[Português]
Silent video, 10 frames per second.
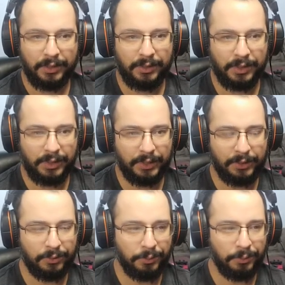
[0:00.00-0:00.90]

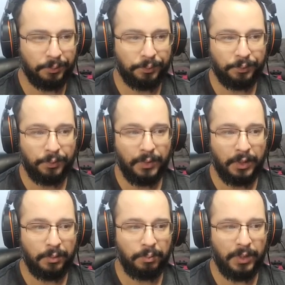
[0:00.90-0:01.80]
Seguindo,
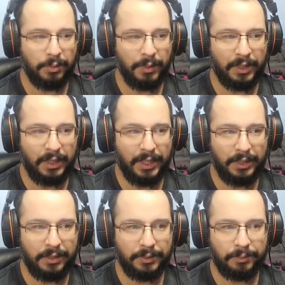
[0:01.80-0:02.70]
bispo a3,